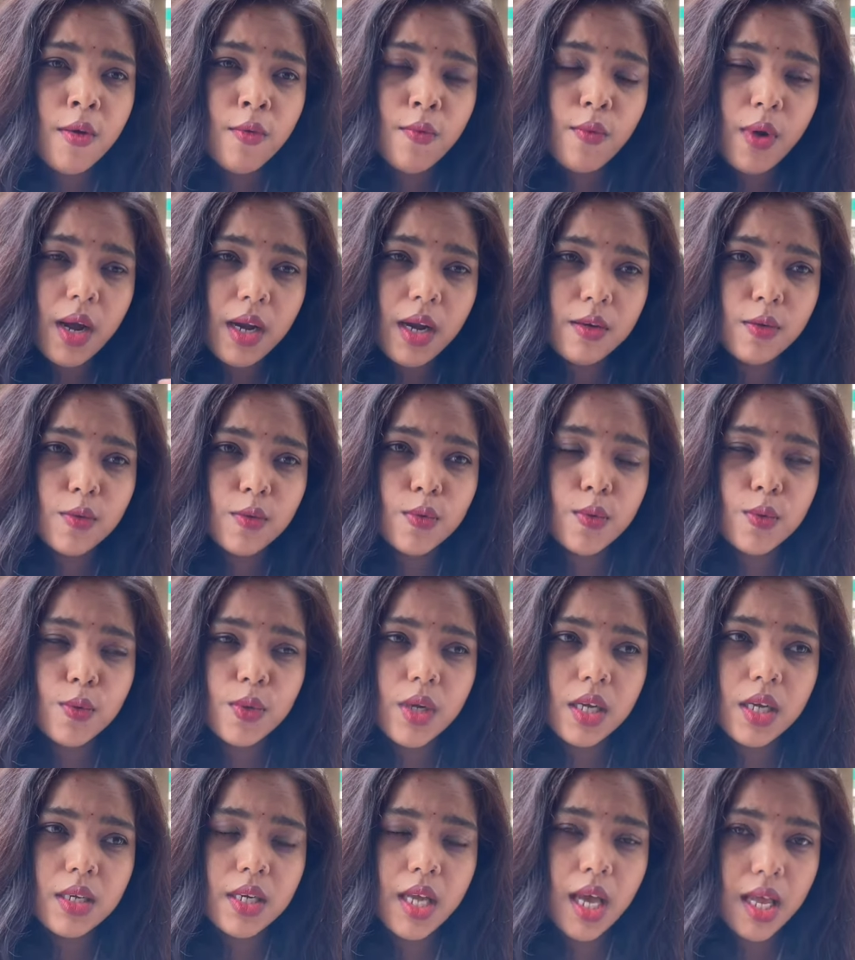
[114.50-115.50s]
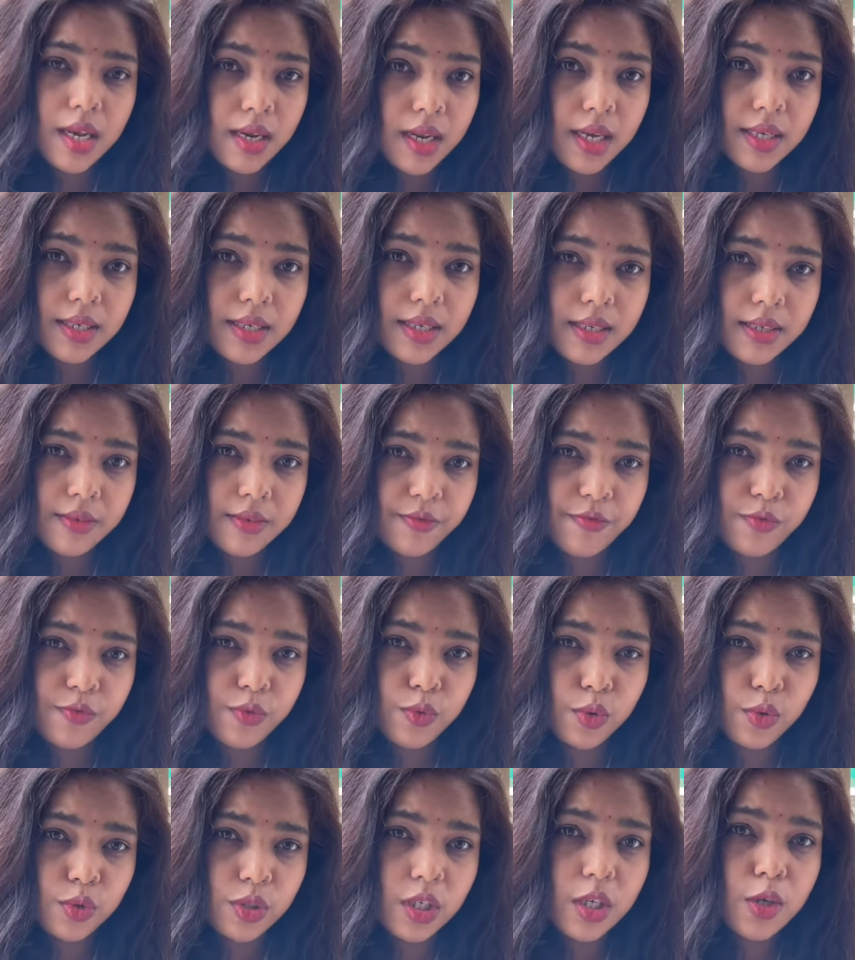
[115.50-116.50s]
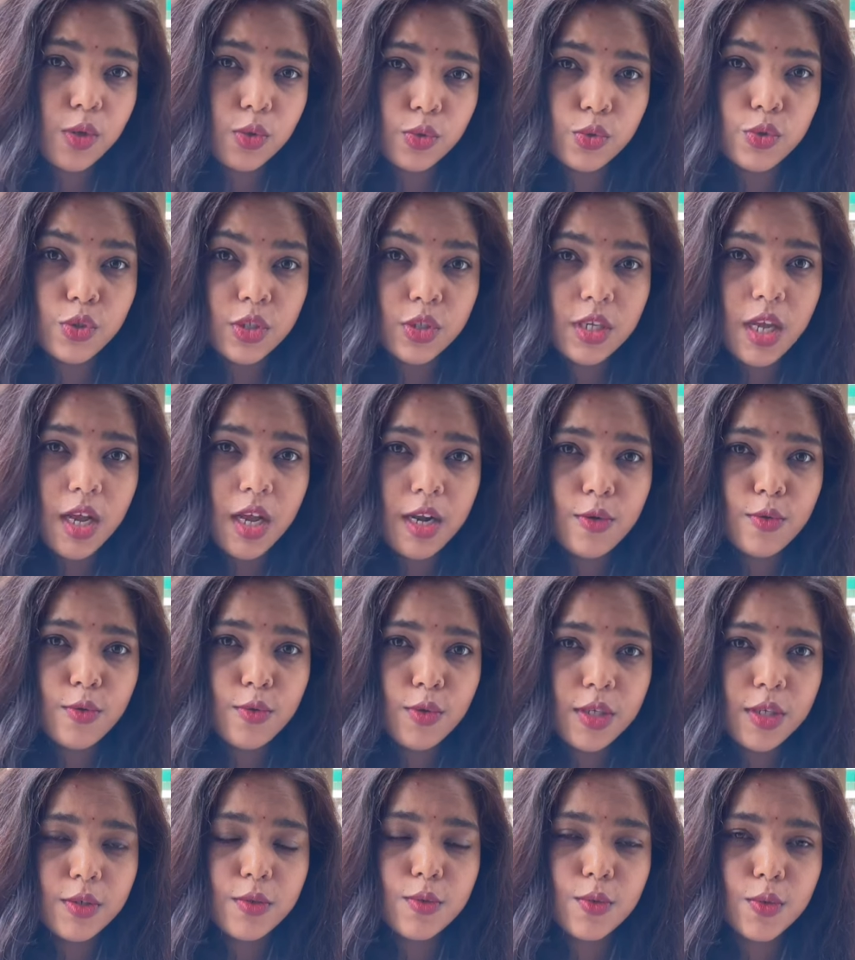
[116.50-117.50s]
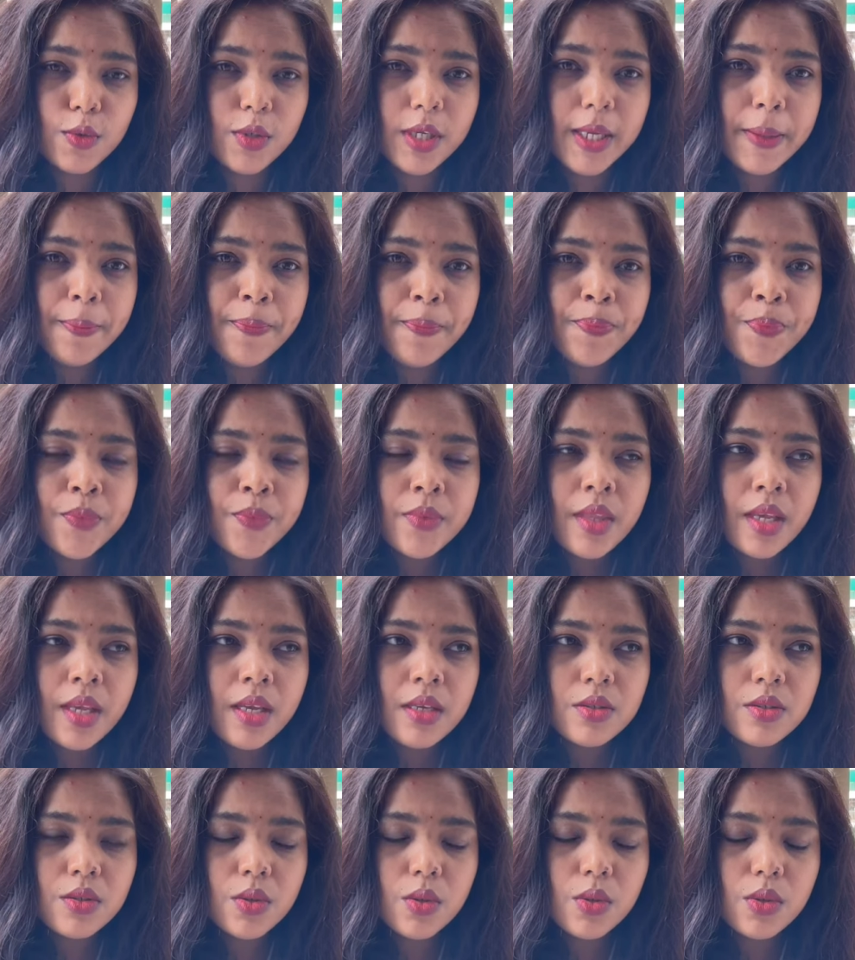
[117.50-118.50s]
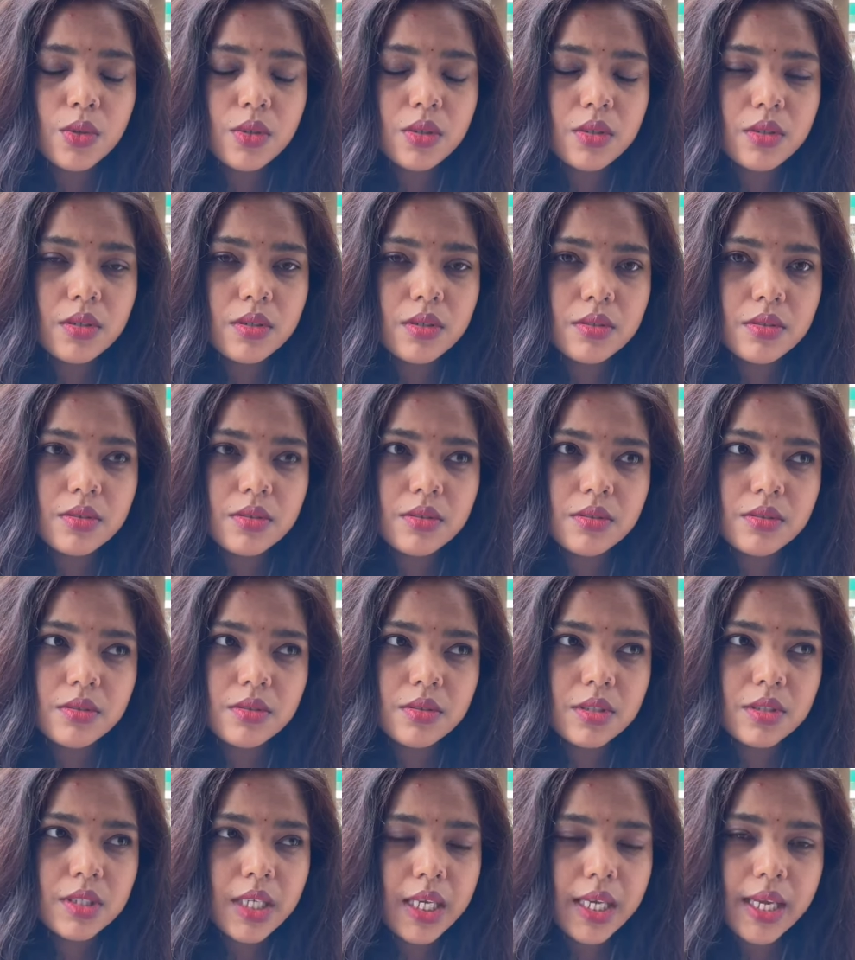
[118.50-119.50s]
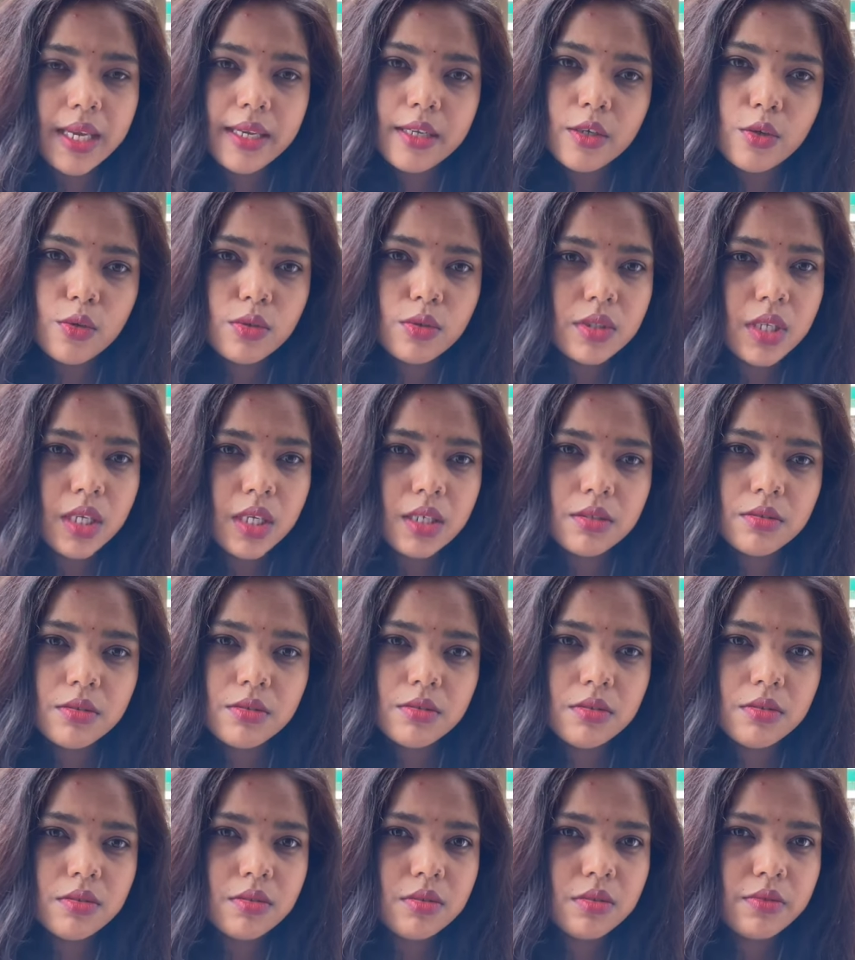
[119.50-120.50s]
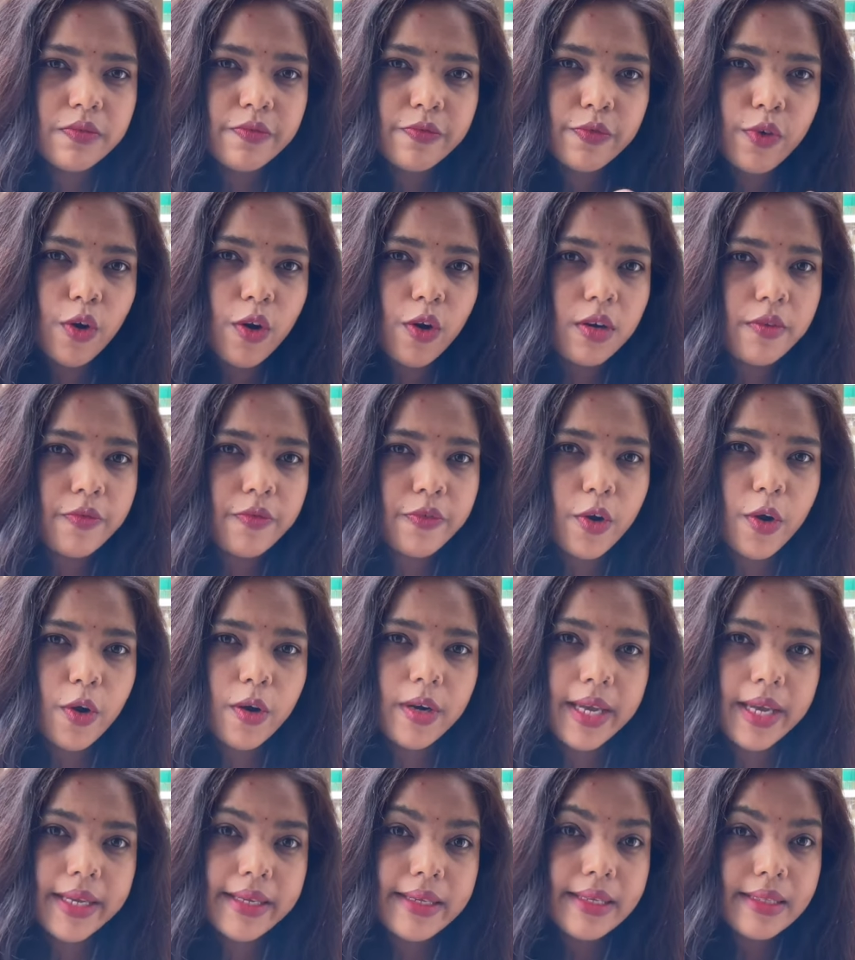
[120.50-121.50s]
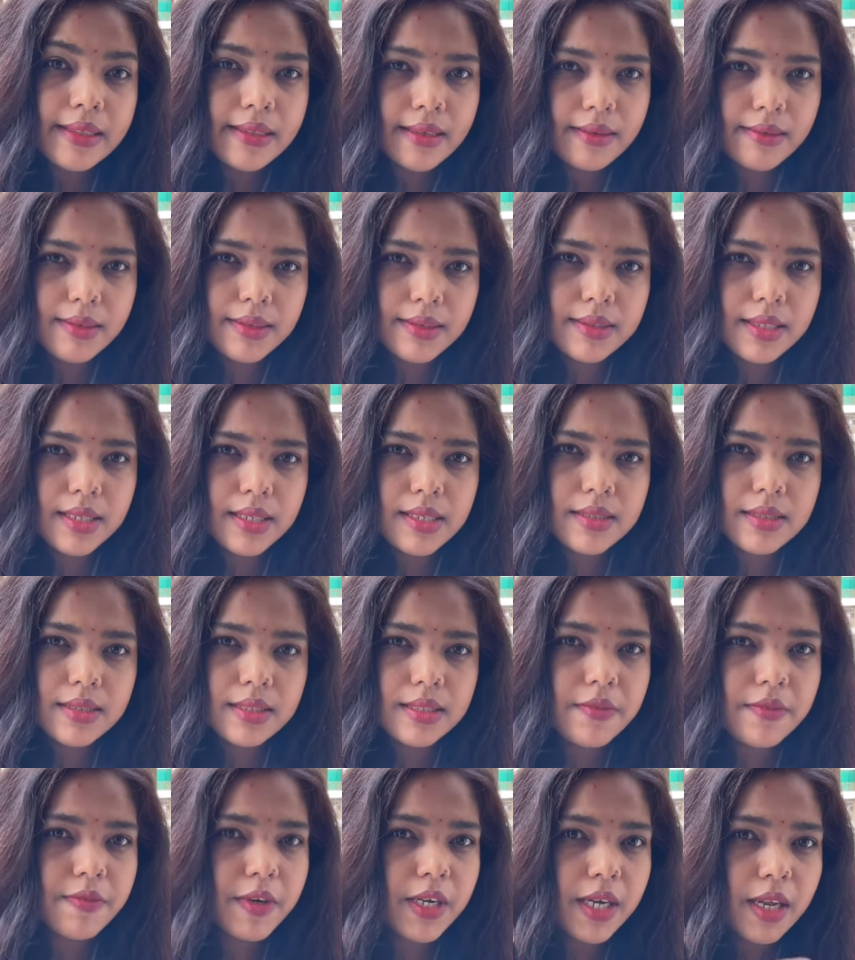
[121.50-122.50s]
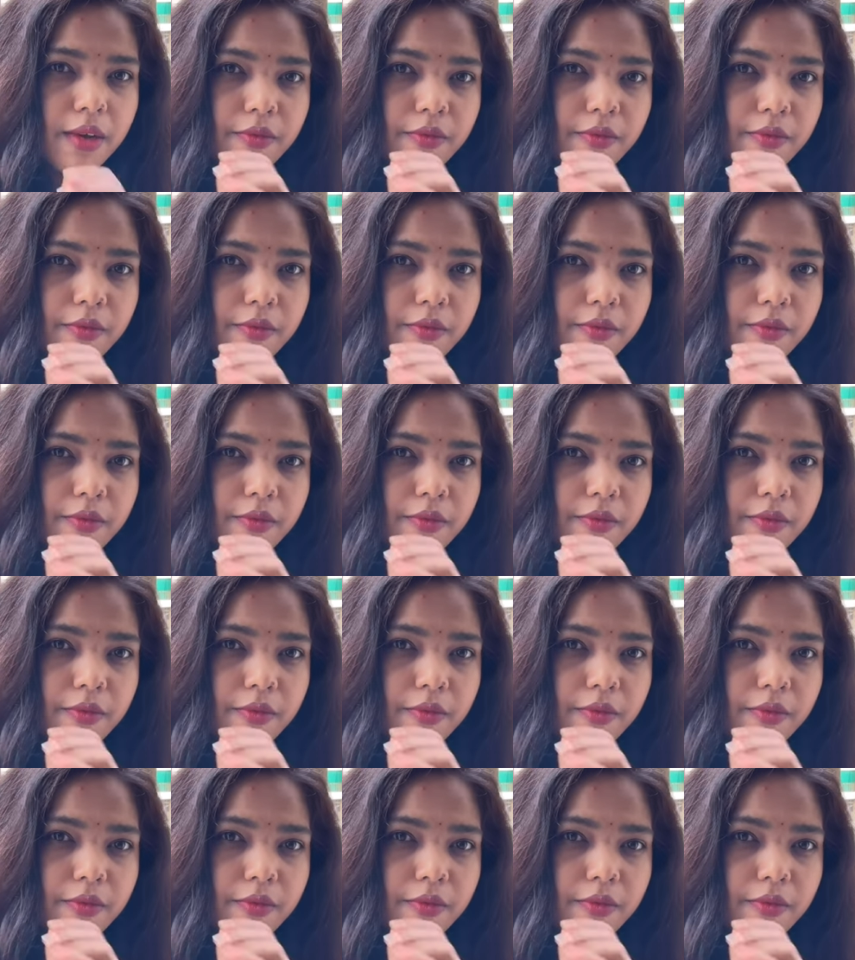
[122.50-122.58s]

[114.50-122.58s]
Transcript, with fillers: వాళ్ళు కూడా నాలాగే కొత్తగా వచ్చిన వాళ్ళు అనుకుని సో సెకండ్ రోజు నాకు ఫ్రా ఫ్రాడ్ అయిన తర్వాత తెలిసింది వాళ్ళు